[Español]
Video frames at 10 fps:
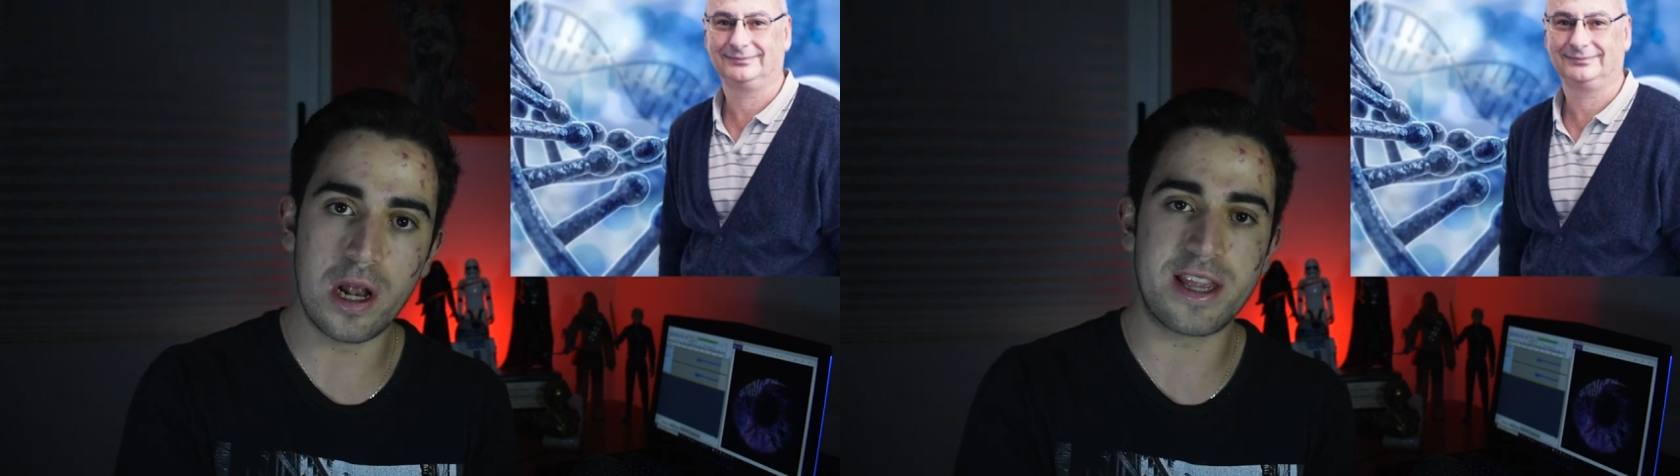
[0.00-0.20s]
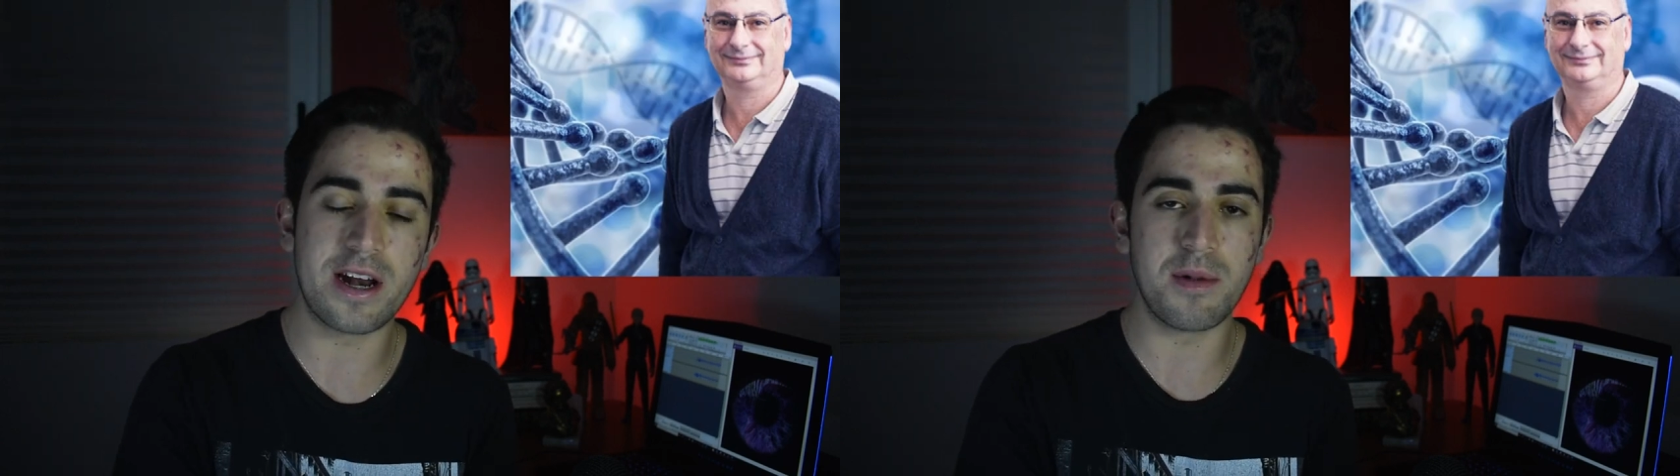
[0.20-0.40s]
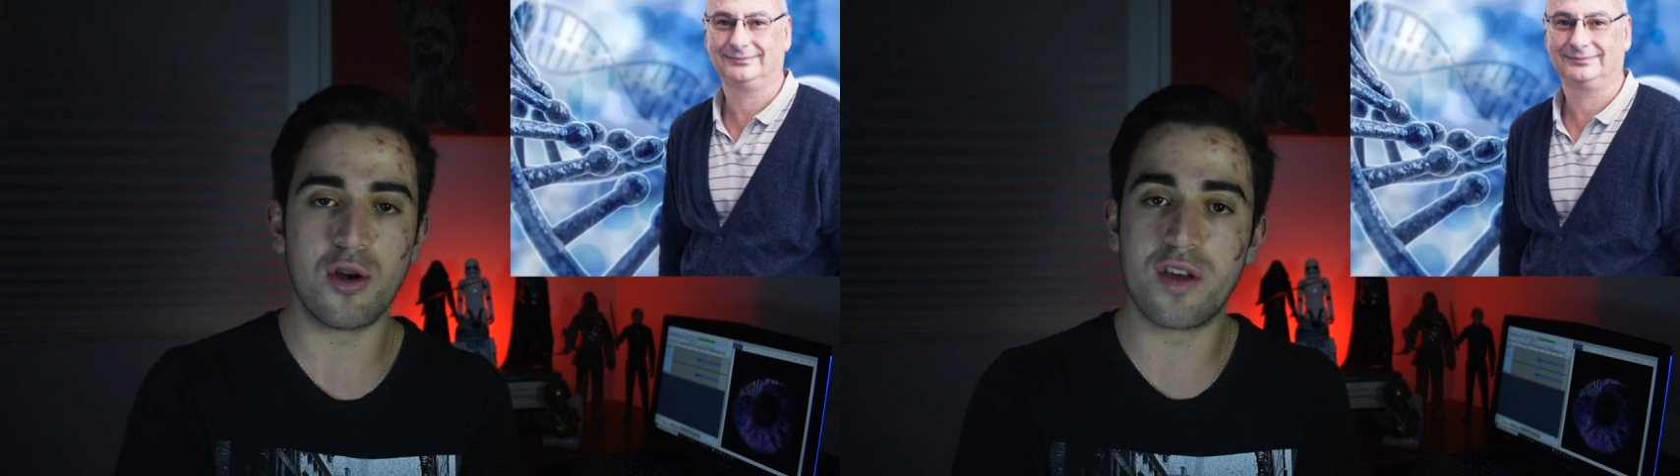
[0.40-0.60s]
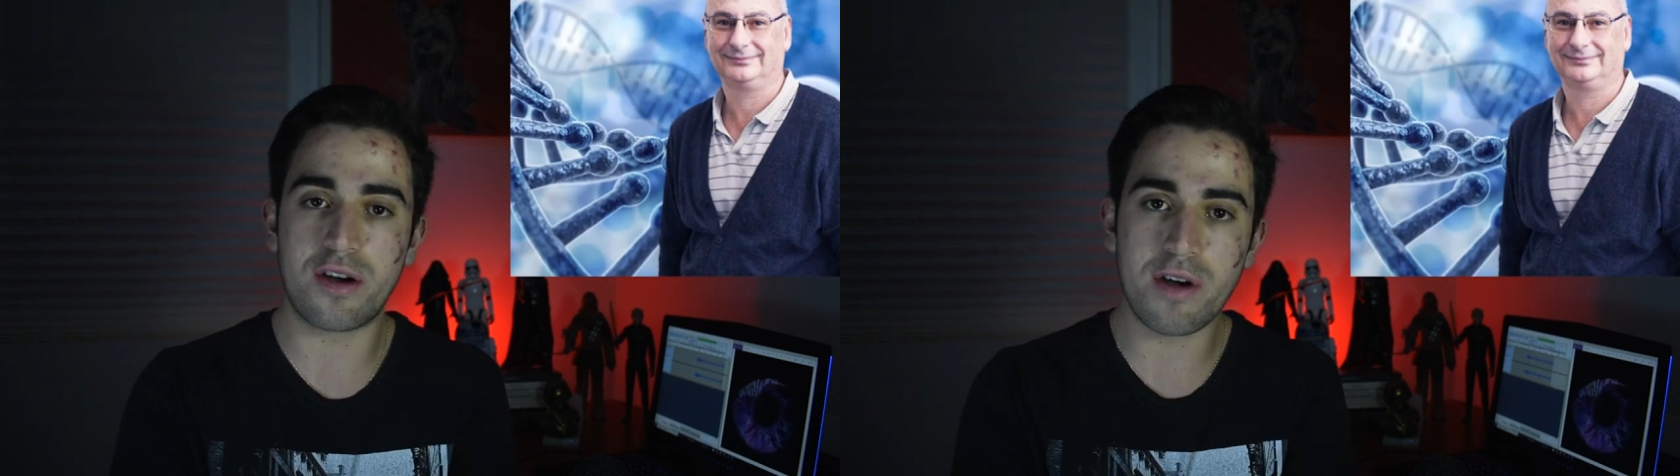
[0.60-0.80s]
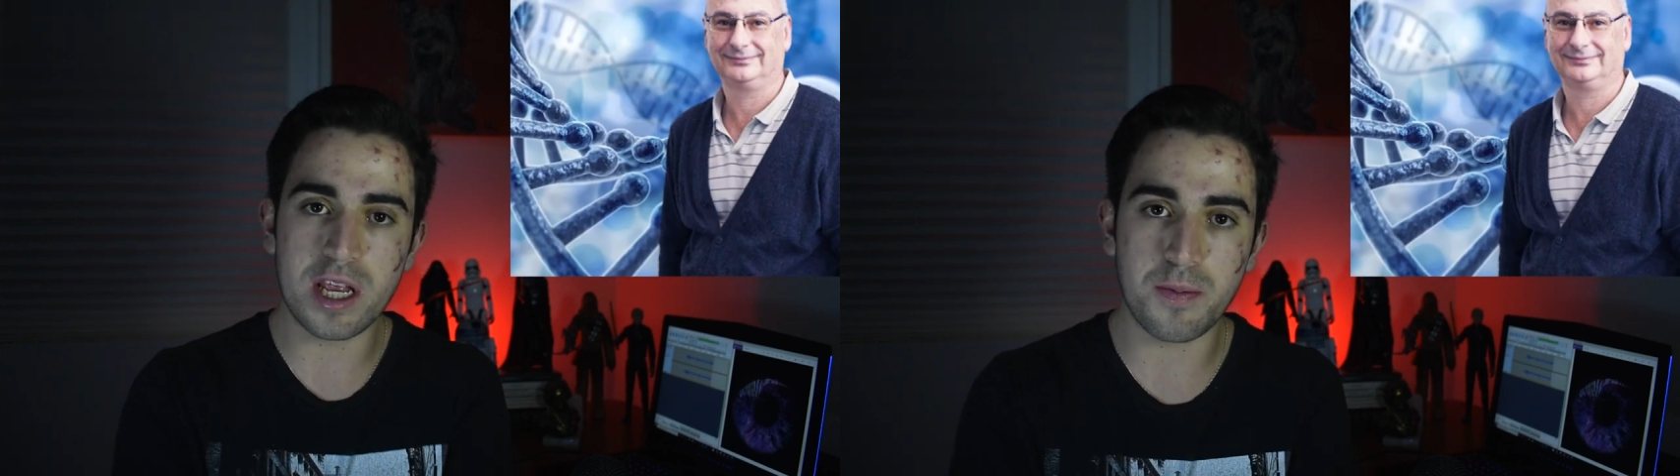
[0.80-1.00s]
el término de
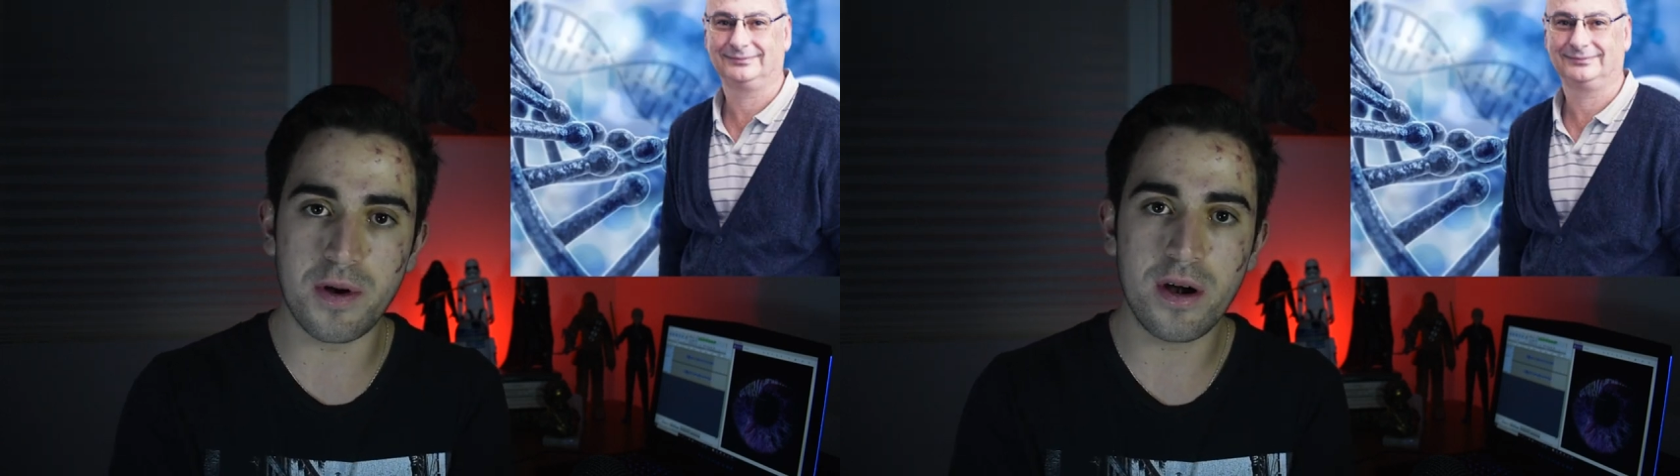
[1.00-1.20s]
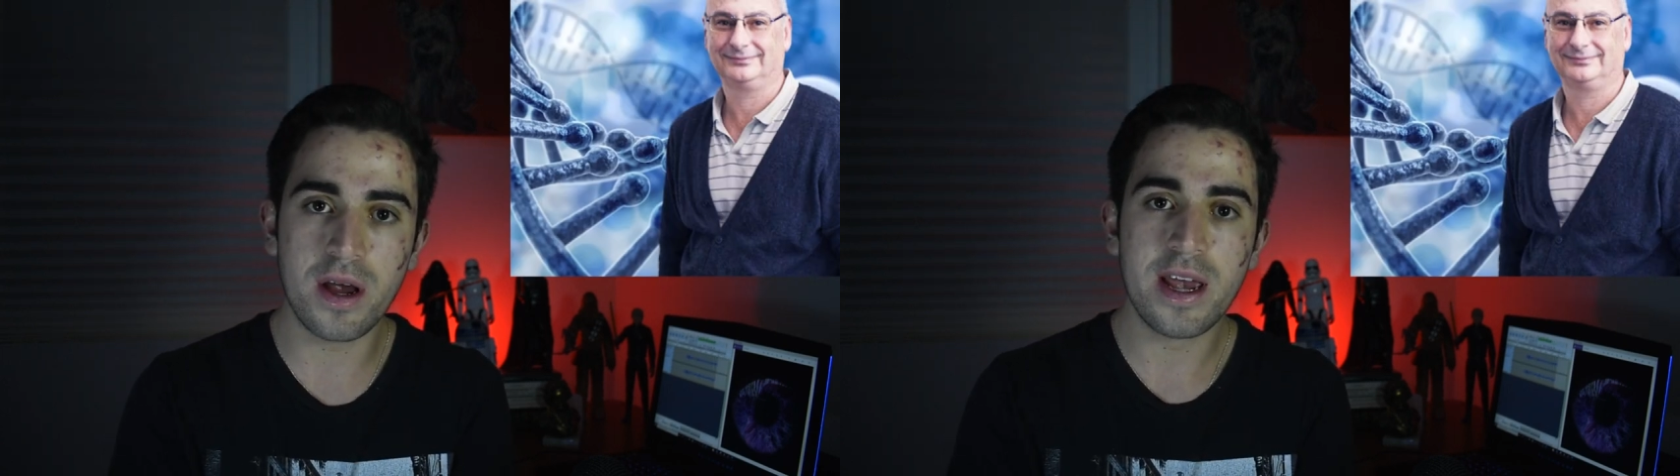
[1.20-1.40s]
CRISPR,